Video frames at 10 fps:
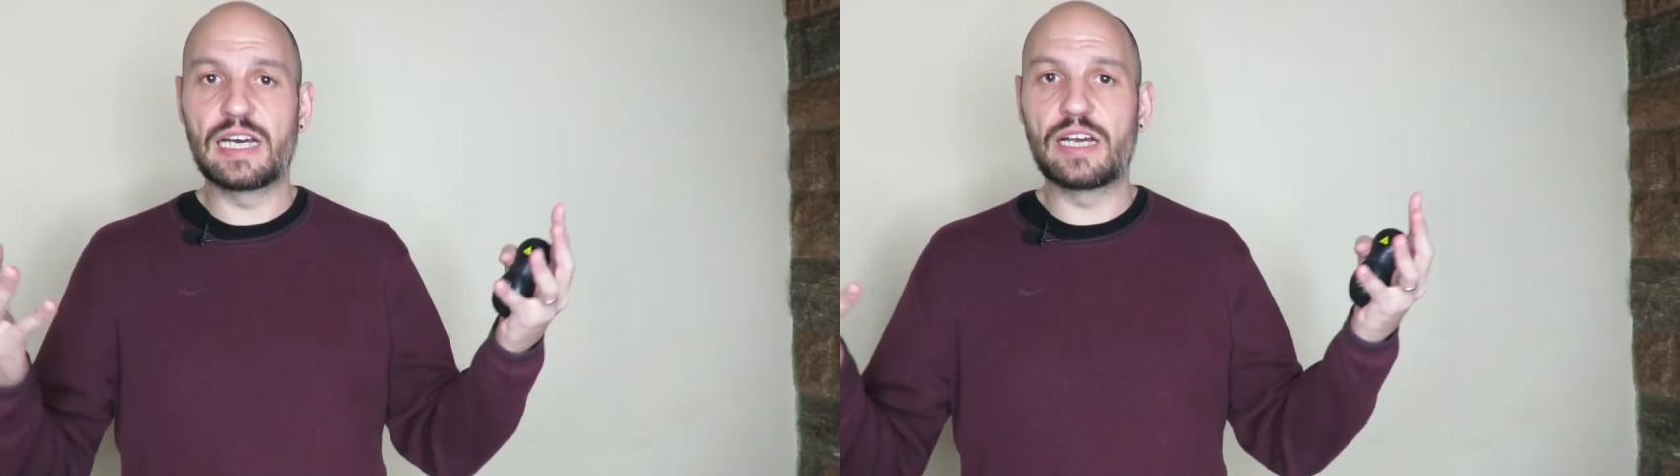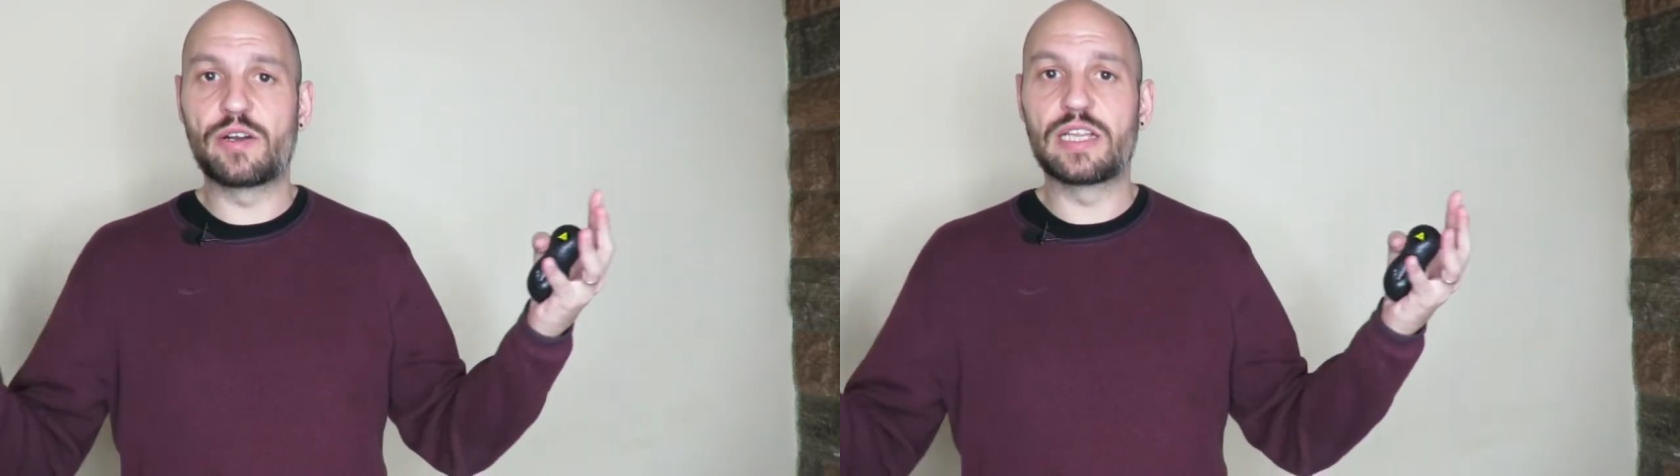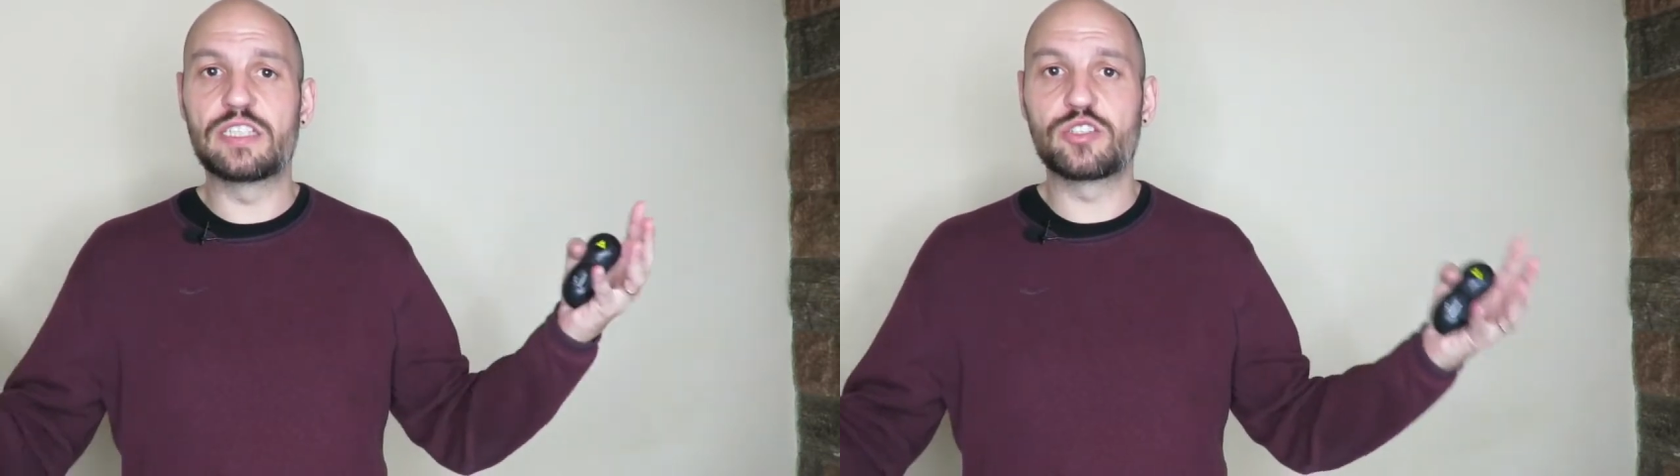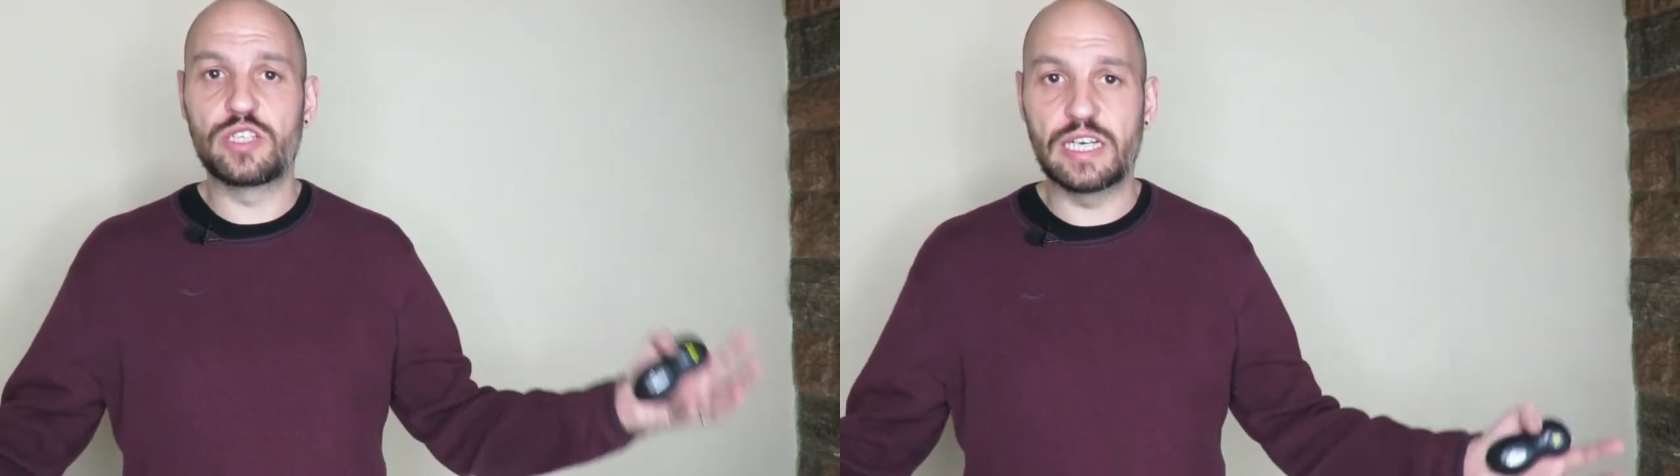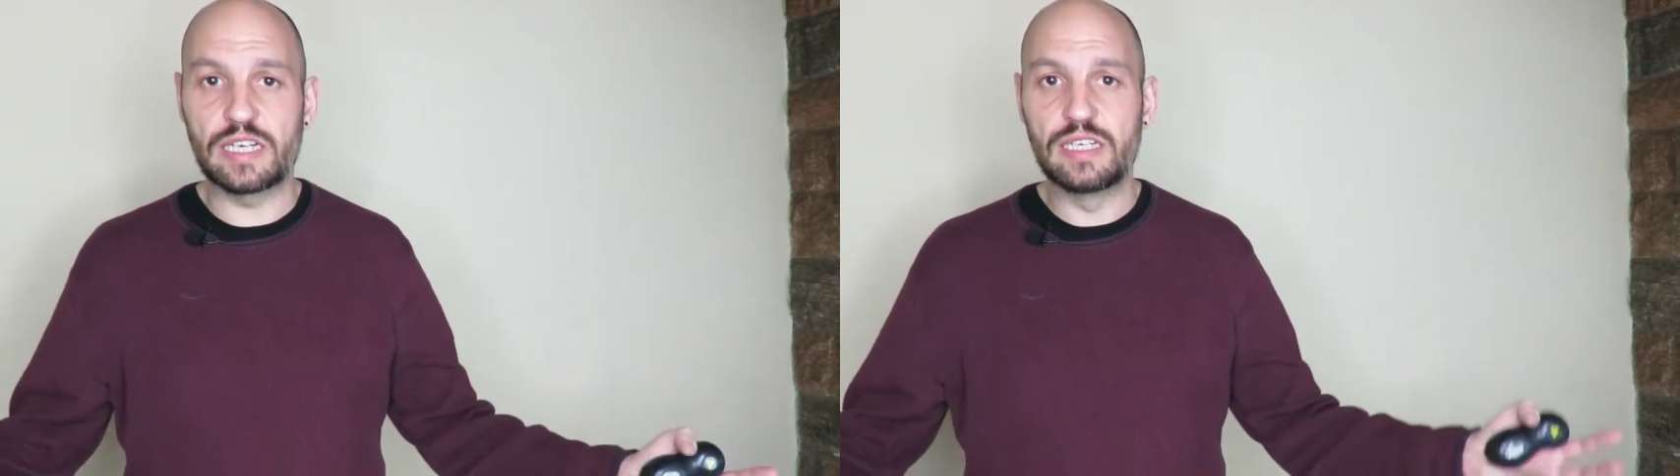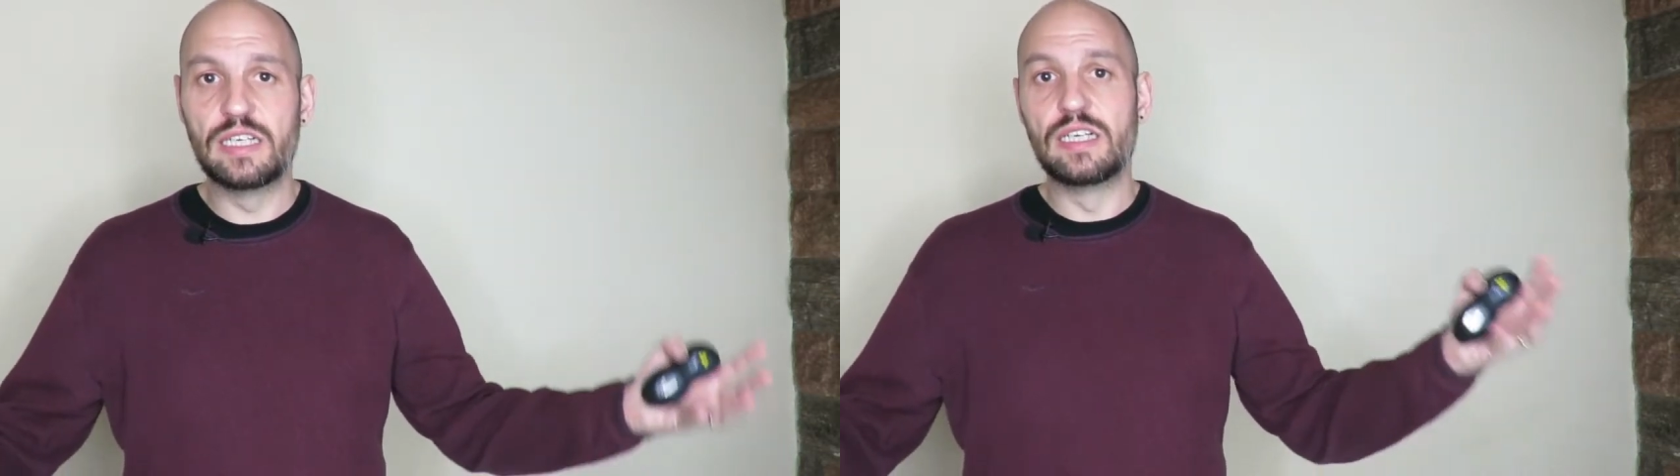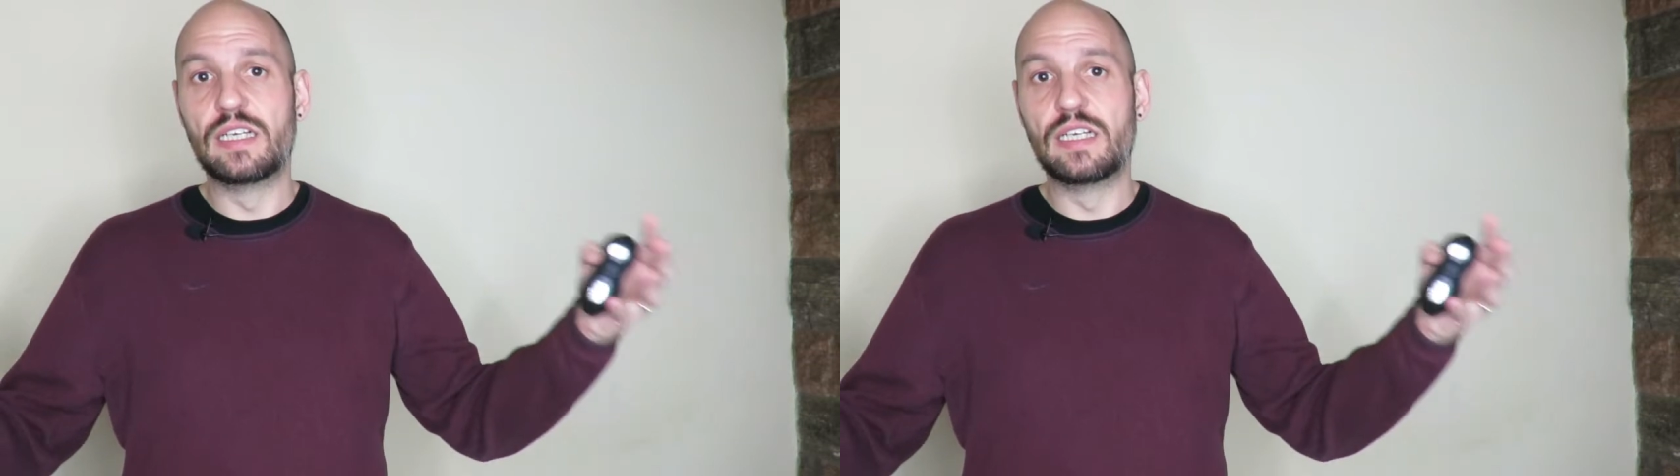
a la hora de soñar.